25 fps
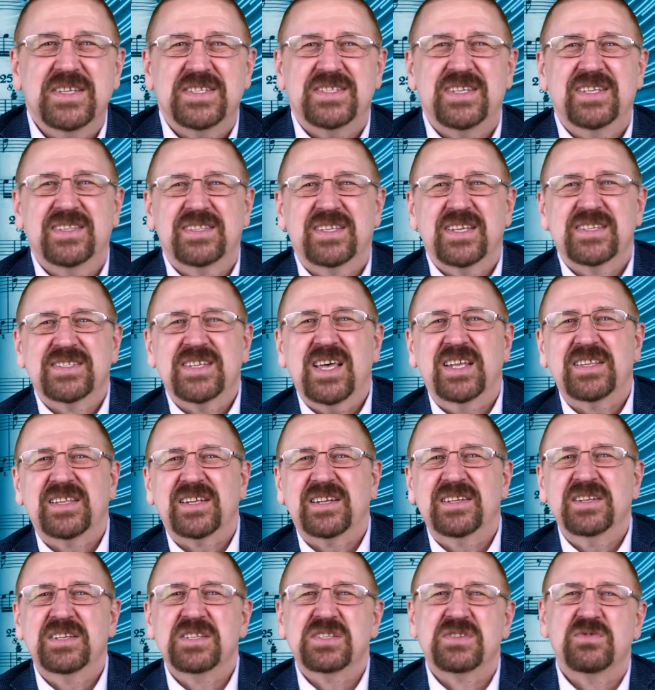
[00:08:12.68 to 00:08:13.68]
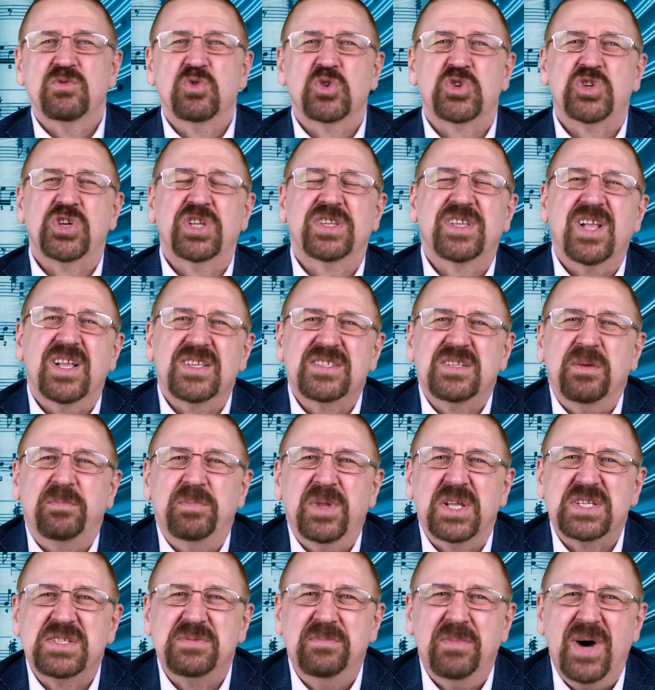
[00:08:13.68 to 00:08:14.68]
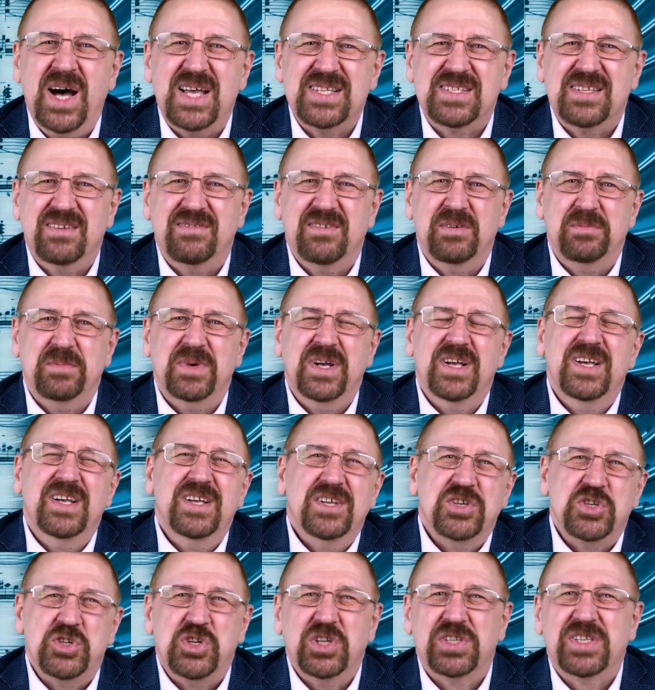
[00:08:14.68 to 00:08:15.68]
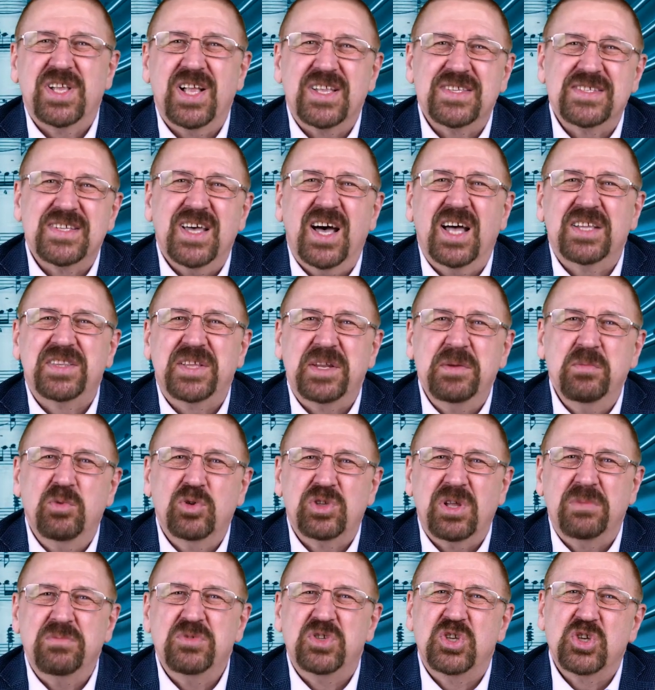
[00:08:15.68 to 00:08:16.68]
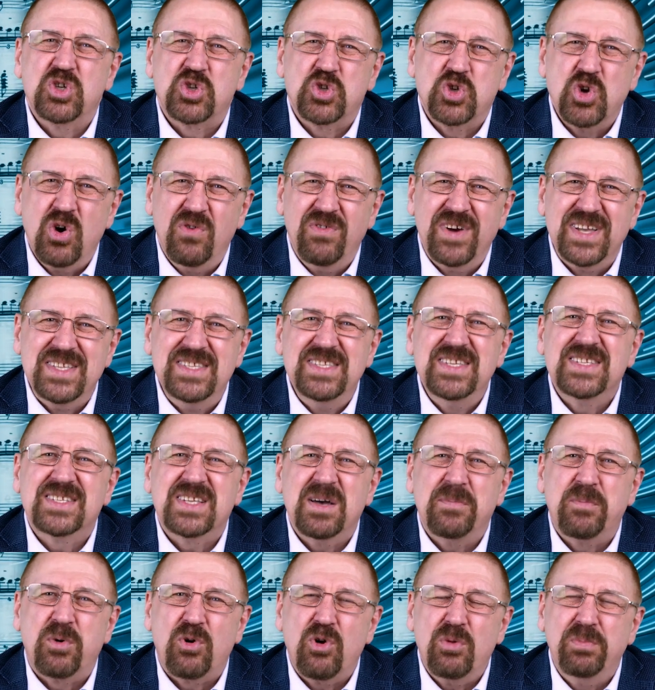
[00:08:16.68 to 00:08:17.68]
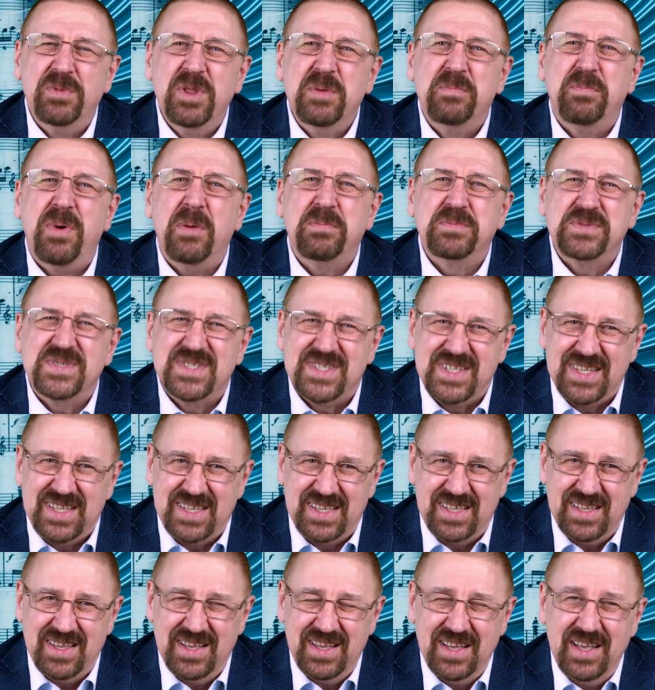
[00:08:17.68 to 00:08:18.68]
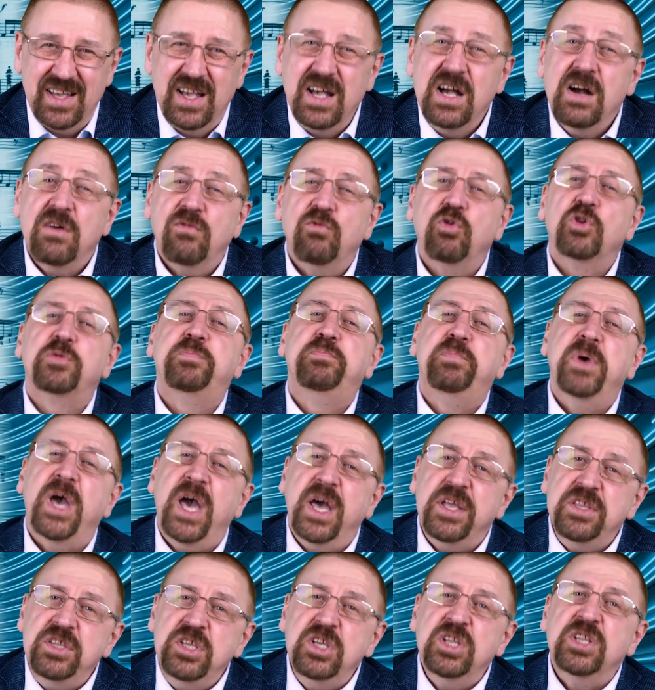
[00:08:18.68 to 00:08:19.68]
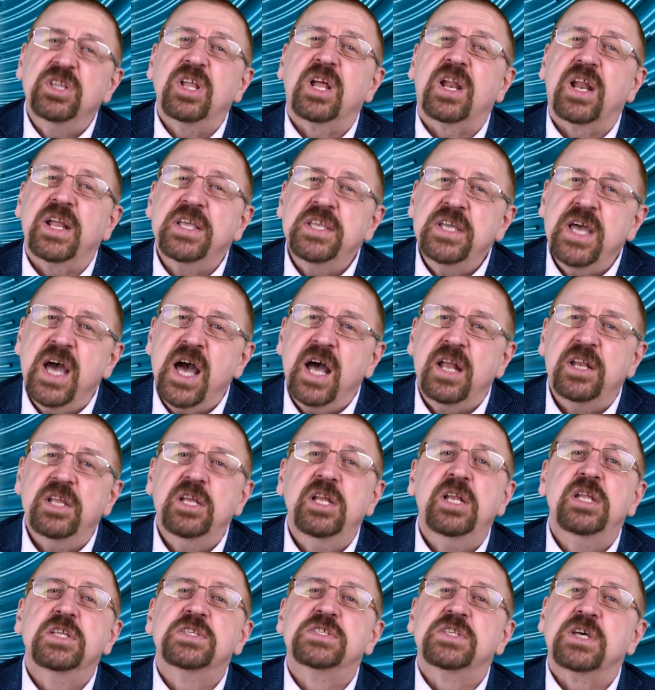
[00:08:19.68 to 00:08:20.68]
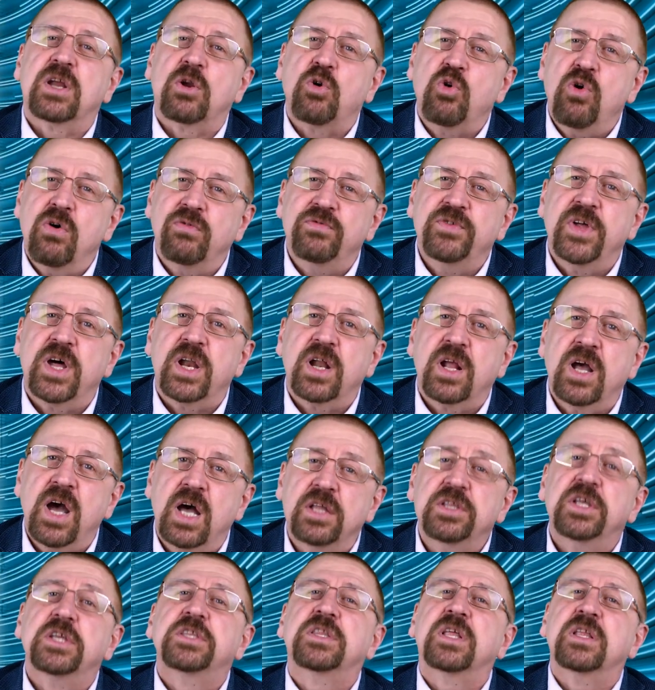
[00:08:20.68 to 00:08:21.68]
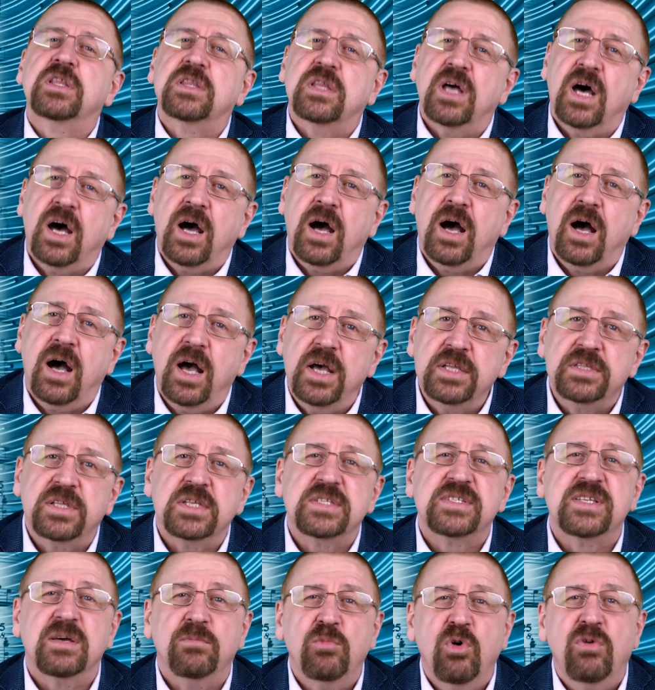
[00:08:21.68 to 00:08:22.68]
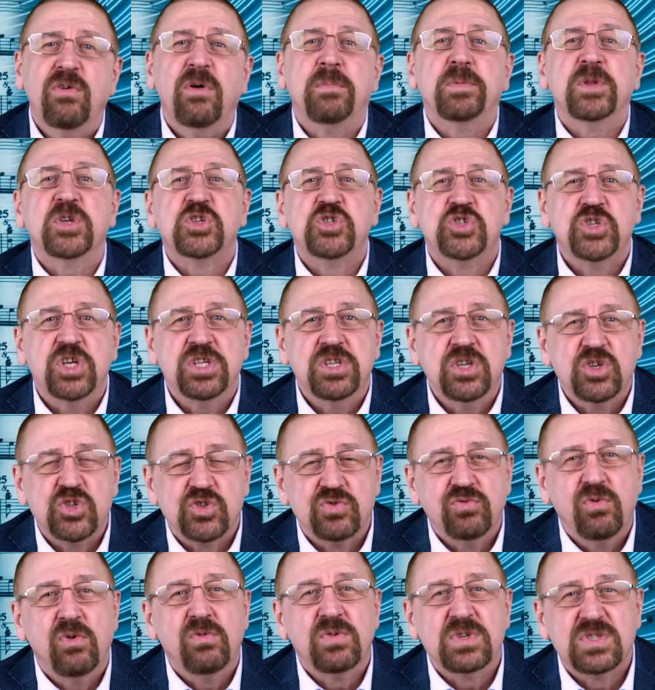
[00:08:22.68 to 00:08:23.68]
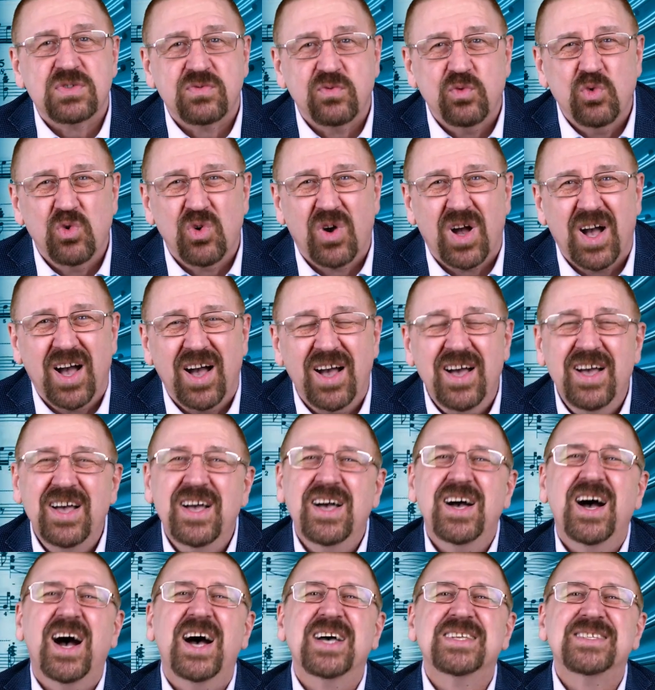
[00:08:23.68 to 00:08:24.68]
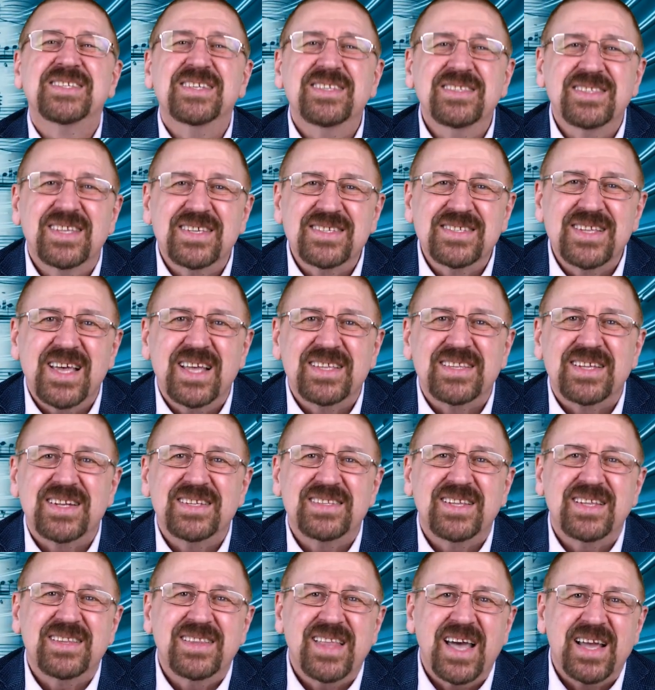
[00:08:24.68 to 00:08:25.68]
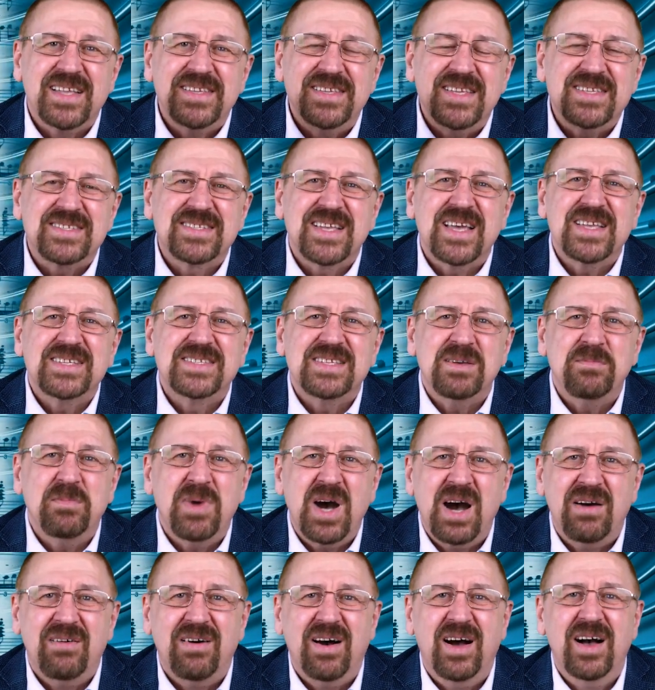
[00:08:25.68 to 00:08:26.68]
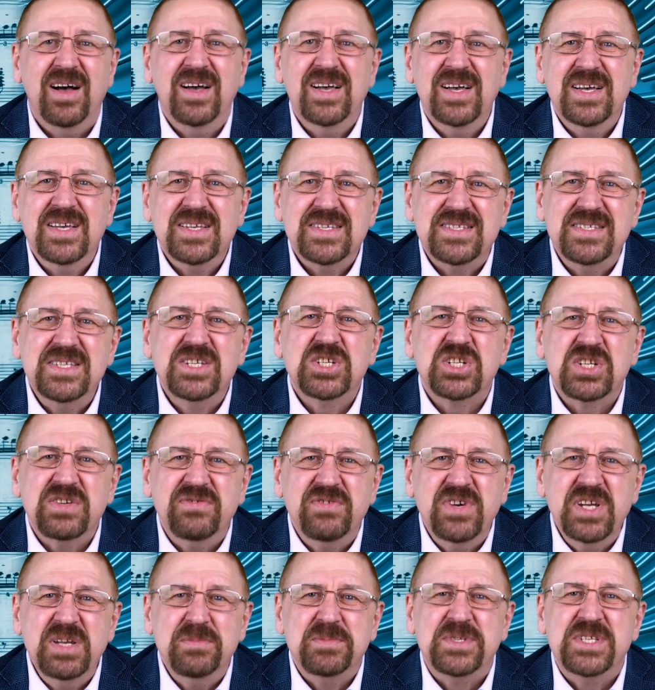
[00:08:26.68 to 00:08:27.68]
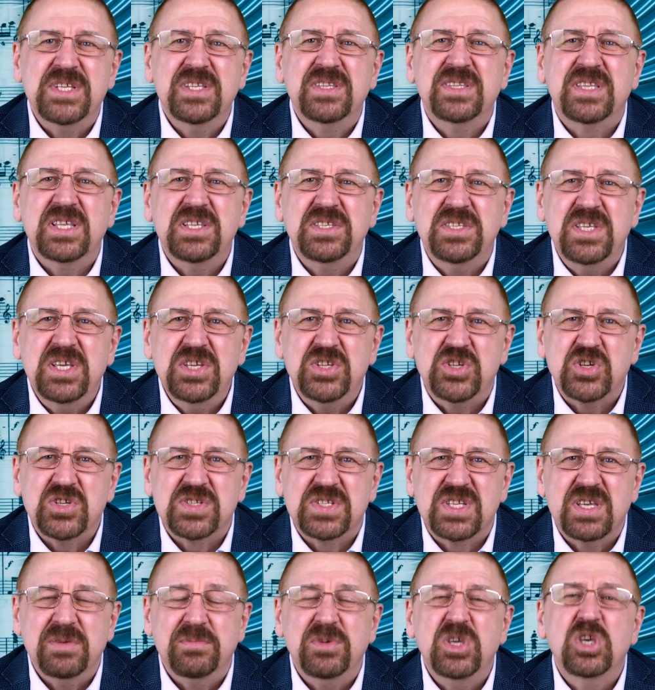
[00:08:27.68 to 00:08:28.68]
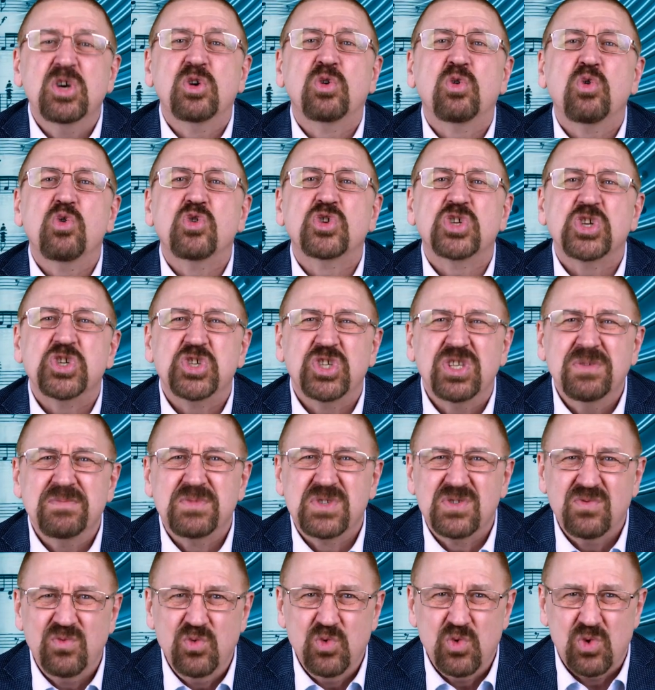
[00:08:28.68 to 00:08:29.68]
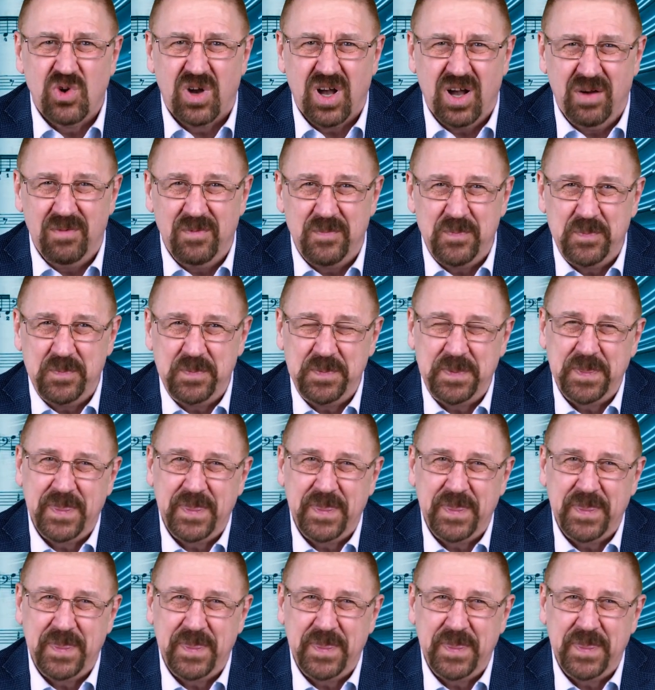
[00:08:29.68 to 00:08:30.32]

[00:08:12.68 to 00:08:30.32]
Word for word: Синтезаторный звук считался пластмассовым, считался атрибутом дешевой, низкопробной попсы. Вот пианино, рояль или церковный орган – это да, это само воплощение живого звука. А синтезатор – это так, детская забава, с неживым, синтетическим, игрушечным звуком.